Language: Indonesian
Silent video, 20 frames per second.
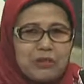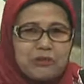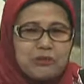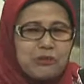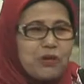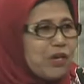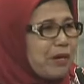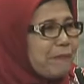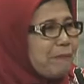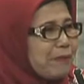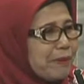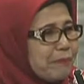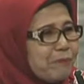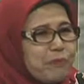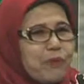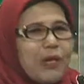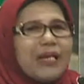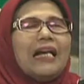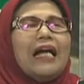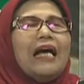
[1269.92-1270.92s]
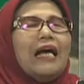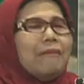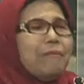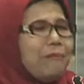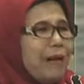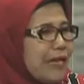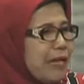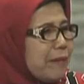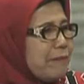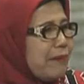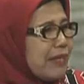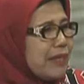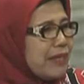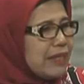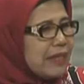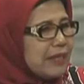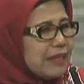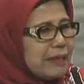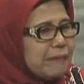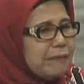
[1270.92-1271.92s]
seorang perempuan. Bagaimana
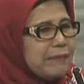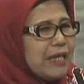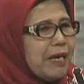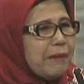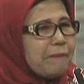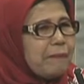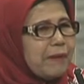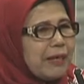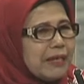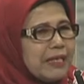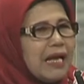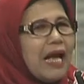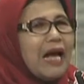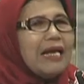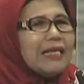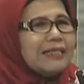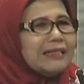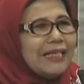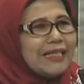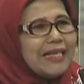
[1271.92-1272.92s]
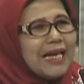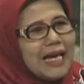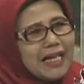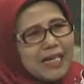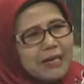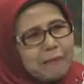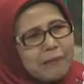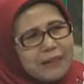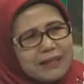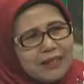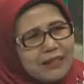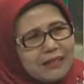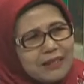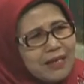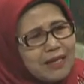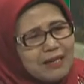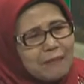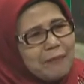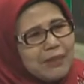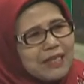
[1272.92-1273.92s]
kita menyampaikan? Jadi harapan
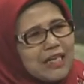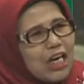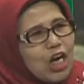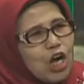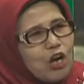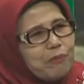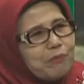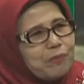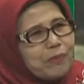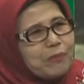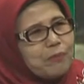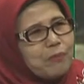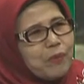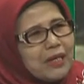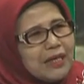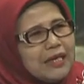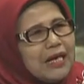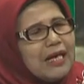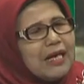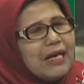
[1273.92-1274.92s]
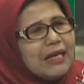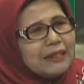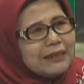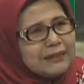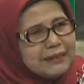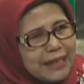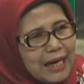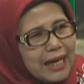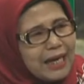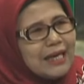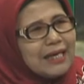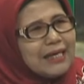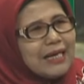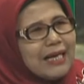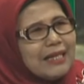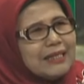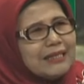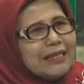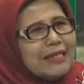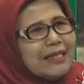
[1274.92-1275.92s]
kita kepada kaum perempuan mm-hmm jangan
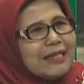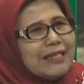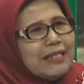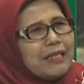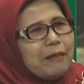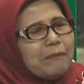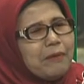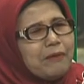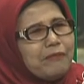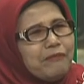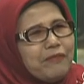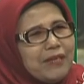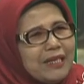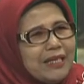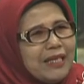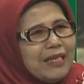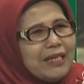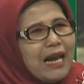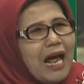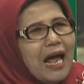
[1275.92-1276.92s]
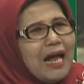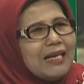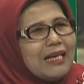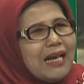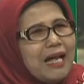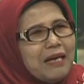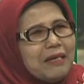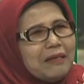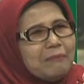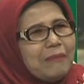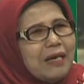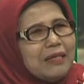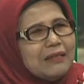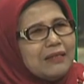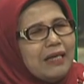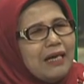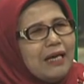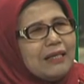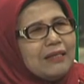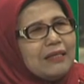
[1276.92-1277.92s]
hanya kita berpikir anak
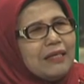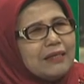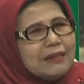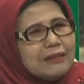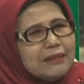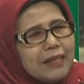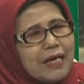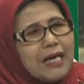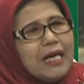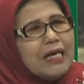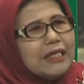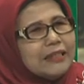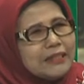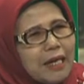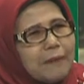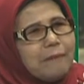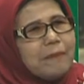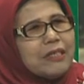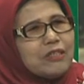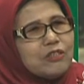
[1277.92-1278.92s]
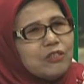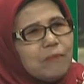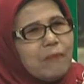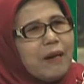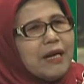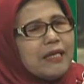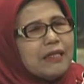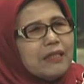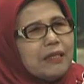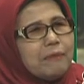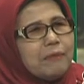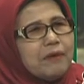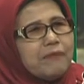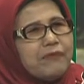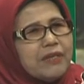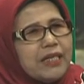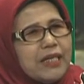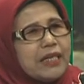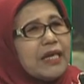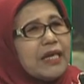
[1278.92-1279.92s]
banyak anak rezeki, tapi coba kita berpikir